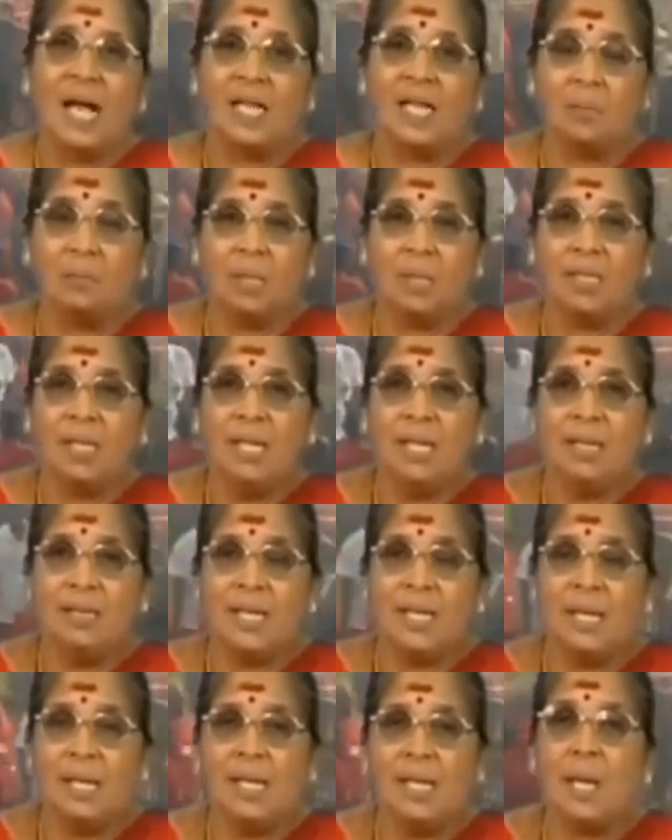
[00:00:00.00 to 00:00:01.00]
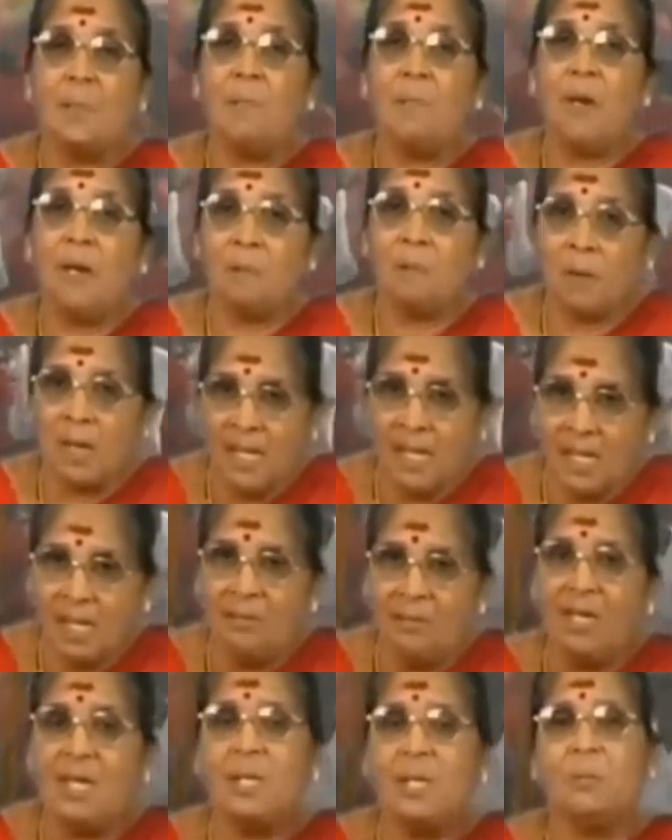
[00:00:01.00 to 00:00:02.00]
அந்த மந்திரத்தை எப்படி
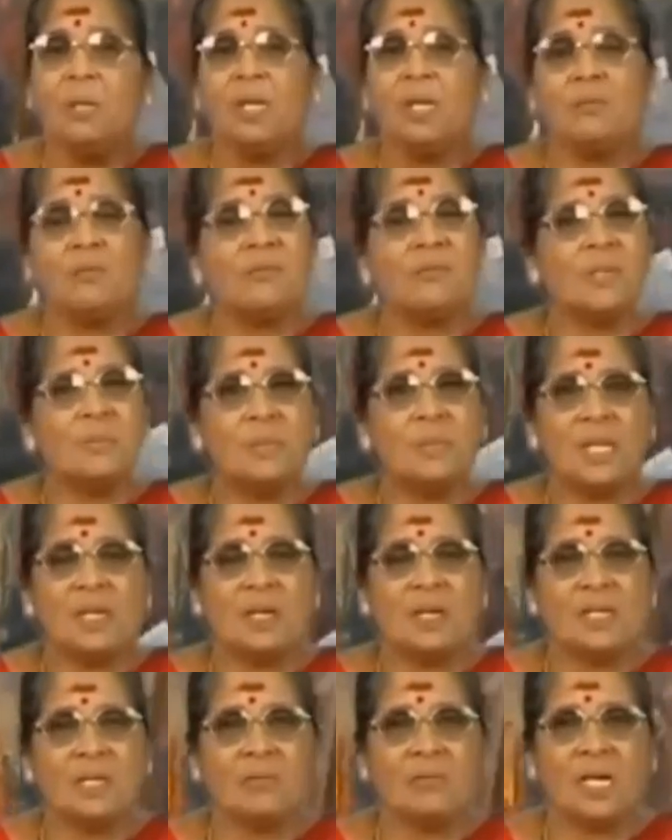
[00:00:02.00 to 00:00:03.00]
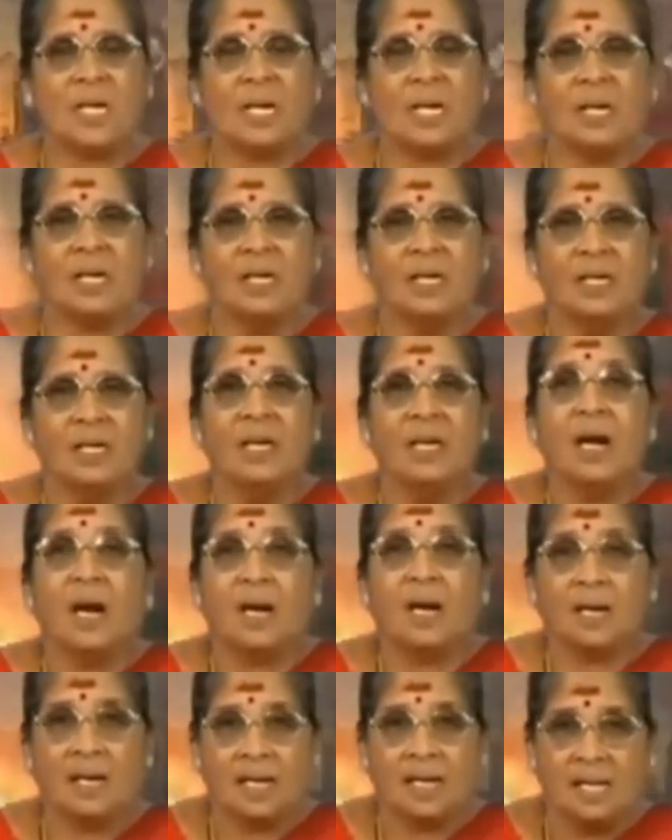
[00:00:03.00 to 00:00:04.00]
படிக்க வேண்டும் என்று விவரம் தெரியாதவர்கள்
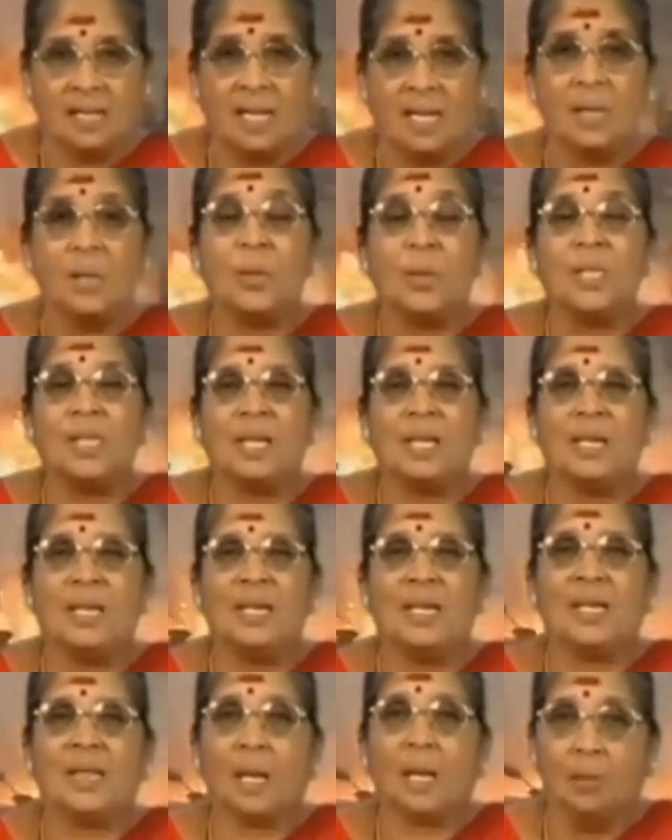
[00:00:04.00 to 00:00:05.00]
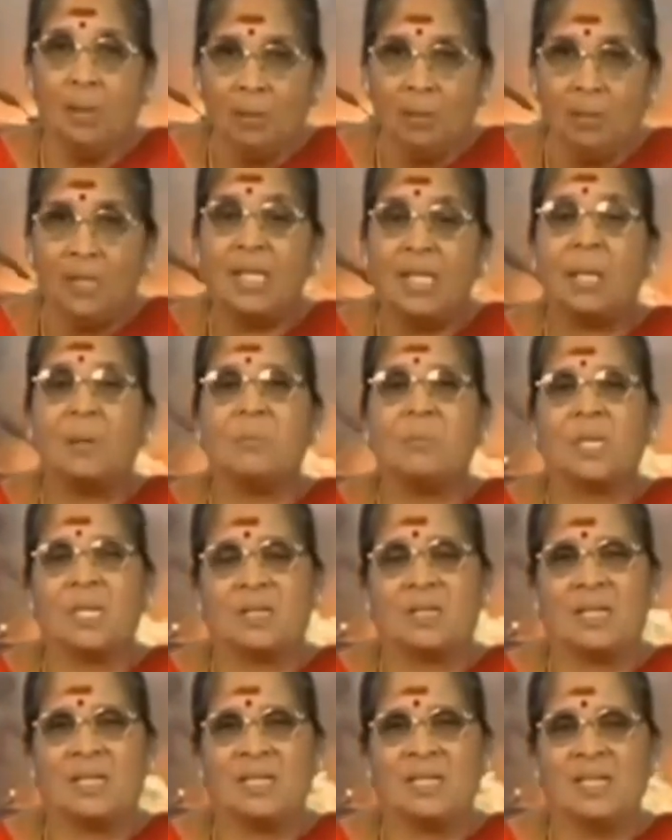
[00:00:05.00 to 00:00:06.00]
ஆனால் இந்த யுகத்திலே நீ தமிழ் மந்திரம்
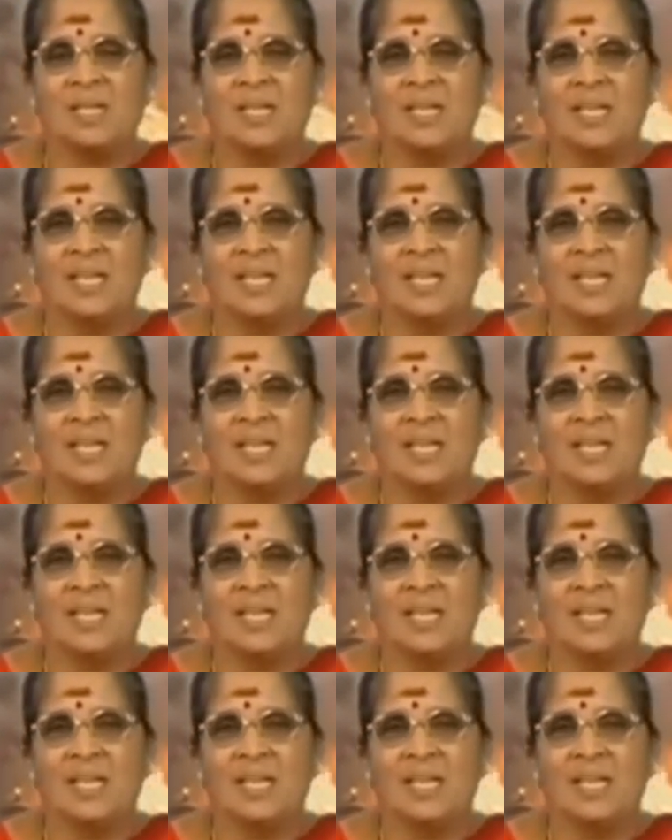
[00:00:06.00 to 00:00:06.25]
தந்து